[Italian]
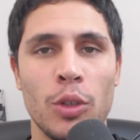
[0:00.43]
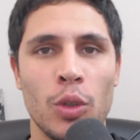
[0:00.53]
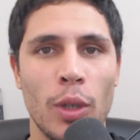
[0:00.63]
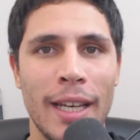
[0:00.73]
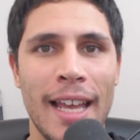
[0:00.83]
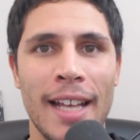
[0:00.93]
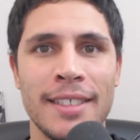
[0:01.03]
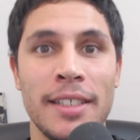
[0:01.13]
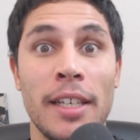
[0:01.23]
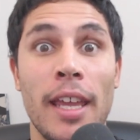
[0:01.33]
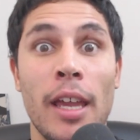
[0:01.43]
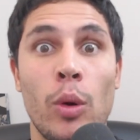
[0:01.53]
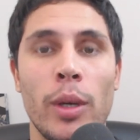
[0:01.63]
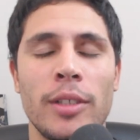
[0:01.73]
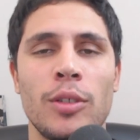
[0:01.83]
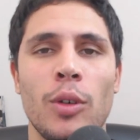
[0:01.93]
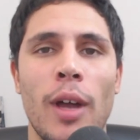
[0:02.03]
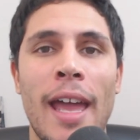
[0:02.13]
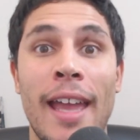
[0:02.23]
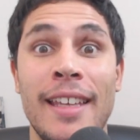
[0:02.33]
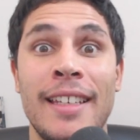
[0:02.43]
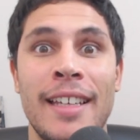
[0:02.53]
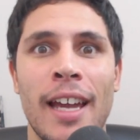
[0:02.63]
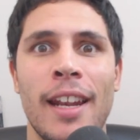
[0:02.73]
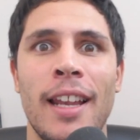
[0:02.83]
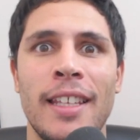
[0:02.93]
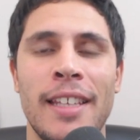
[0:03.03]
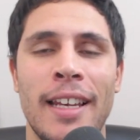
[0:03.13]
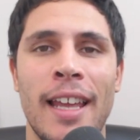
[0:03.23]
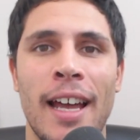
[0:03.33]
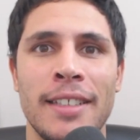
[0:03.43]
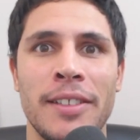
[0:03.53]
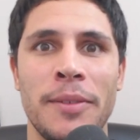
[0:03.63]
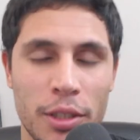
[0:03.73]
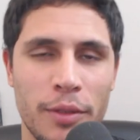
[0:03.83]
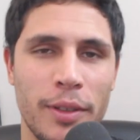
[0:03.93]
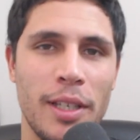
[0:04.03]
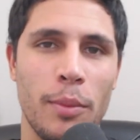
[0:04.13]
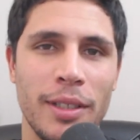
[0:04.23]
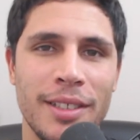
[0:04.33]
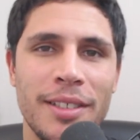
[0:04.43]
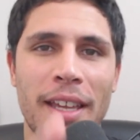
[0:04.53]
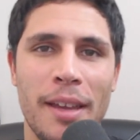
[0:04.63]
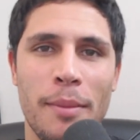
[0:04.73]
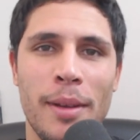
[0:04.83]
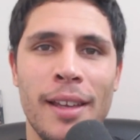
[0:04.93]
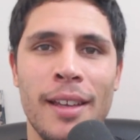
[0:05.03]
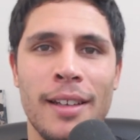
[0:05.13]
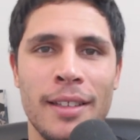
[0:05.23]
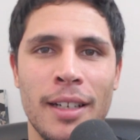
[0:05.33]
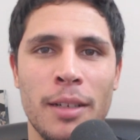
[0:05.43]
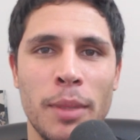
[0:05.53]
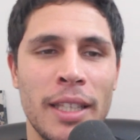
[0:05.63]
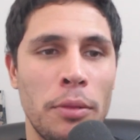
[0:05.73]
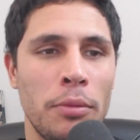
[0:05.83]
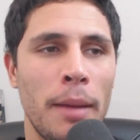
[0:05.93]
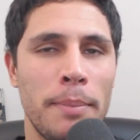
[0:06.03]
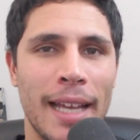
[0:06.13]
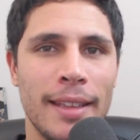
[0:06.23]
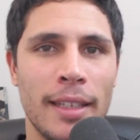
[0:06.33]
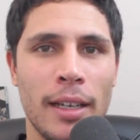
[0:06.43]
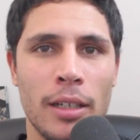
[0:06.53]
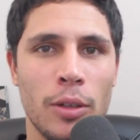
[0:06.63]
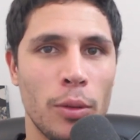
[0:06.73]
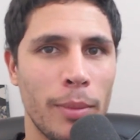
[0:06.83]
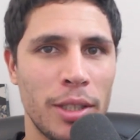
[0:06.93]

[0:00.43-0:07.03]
io sono Elgasi e questo è il canale di Elgasi. Oggi vediamo insieme letteralmente una pianta con un